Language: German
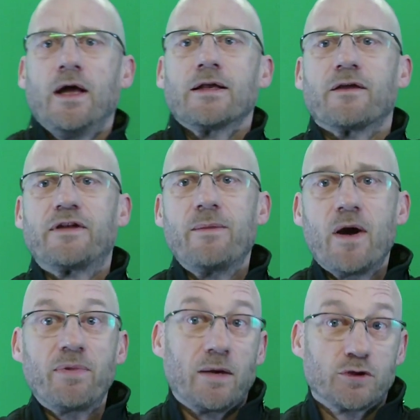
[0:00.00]
Das
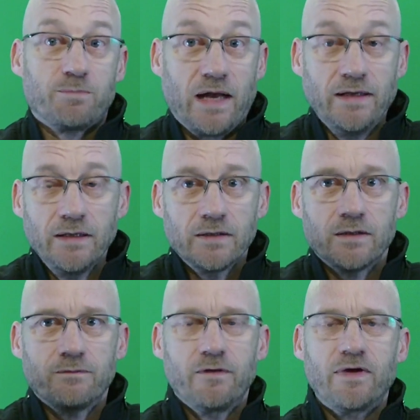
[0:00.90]
Thema bleibt spannend.
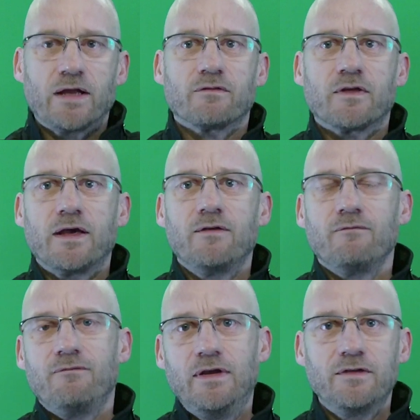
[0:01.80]
Wir werden sehen,
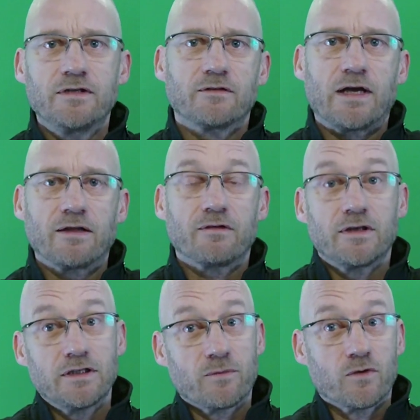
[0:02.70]
wie sich das
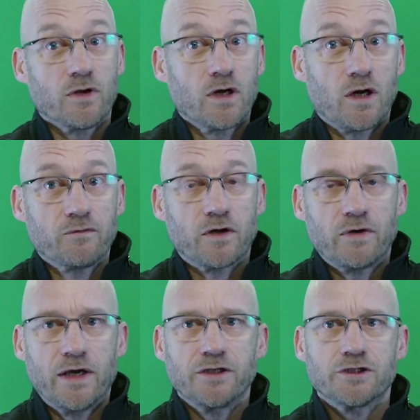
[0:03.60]
tatsächlich am Sonntag auf der
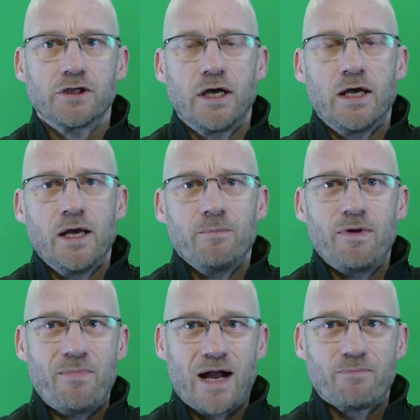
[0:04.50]
Range
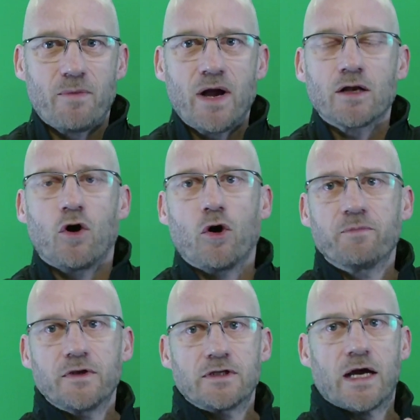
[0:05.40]
bemerkbar macht,
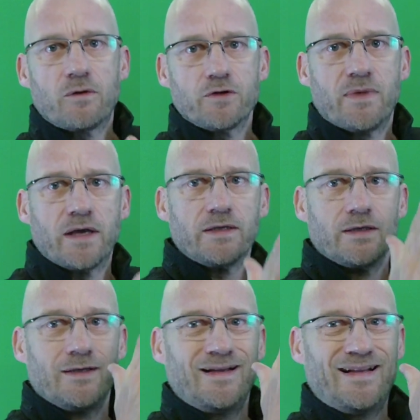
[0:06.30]
ob sich dadurch
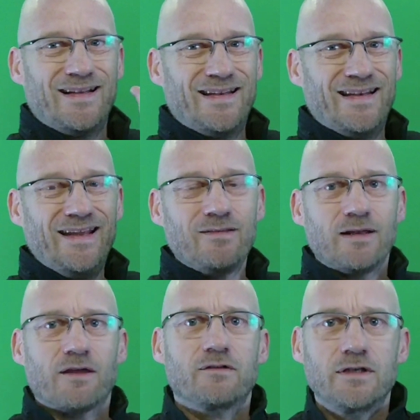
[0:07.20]
meine
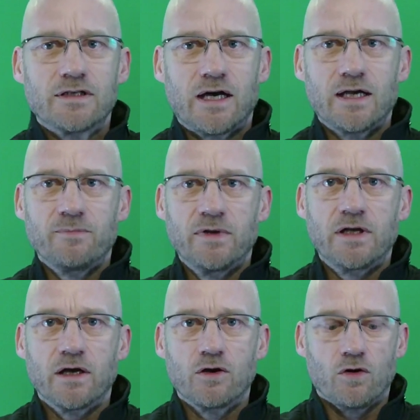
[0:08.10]
Linkslastigkeit mit
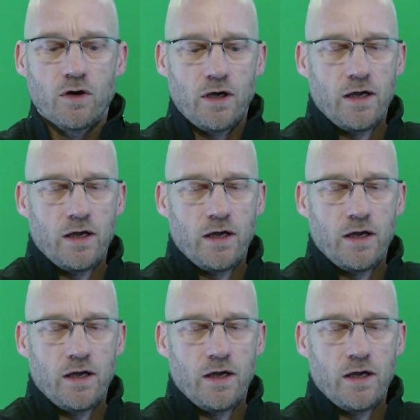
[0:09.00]
der Glock